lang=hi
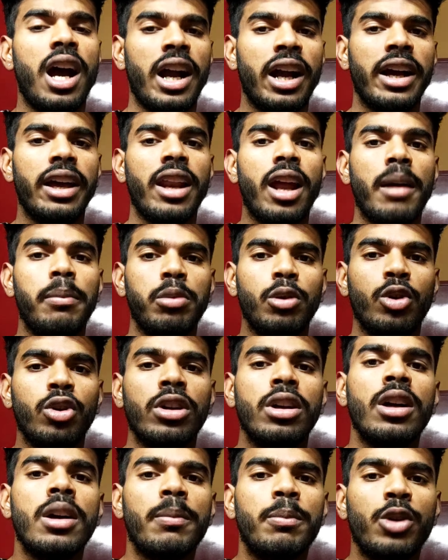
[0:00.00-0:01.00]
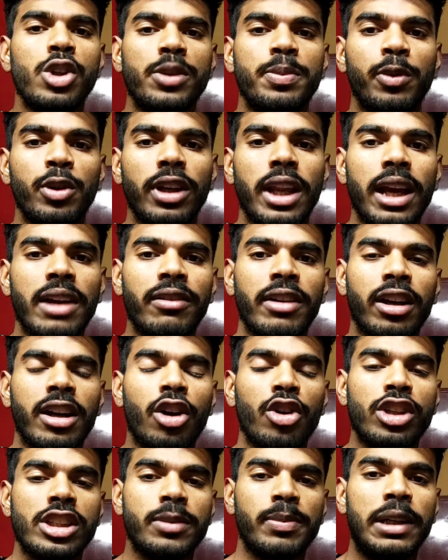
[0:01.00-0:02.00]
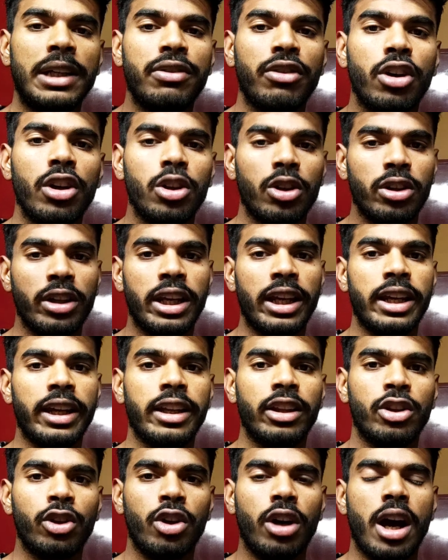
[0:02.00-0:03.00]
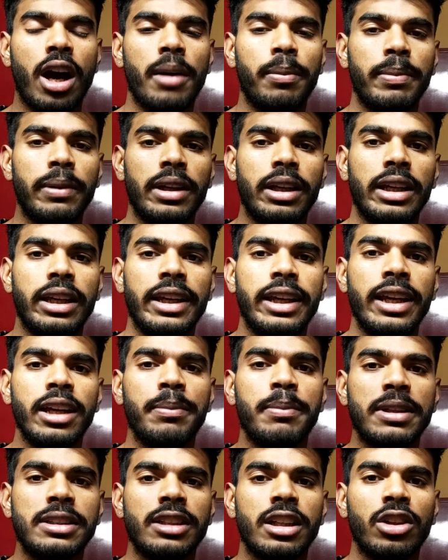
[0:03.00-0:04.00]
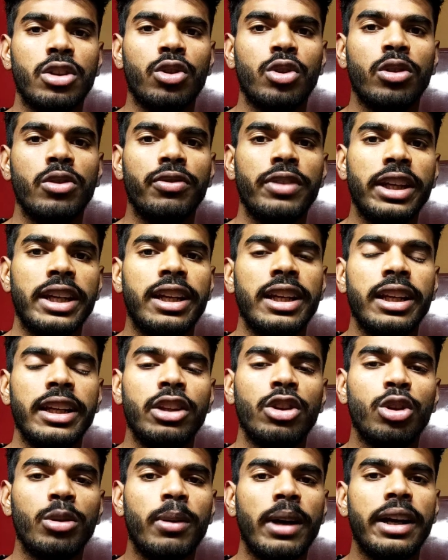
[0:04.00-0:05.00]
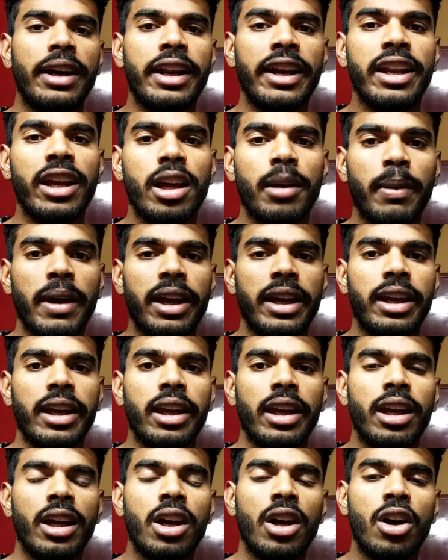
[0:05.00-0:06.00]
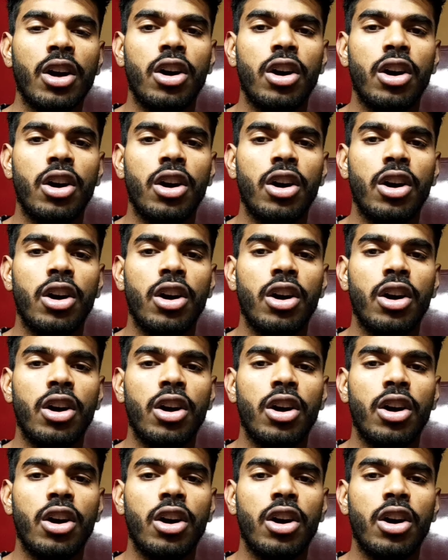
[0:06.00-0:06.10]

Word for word: अगर आप लोग पुश पुल लेग वर्कआउट स्प्लिट फॉलो करेंगे तो आप एक मसल को वीकली दो बार ट्रेन कर पाएंगे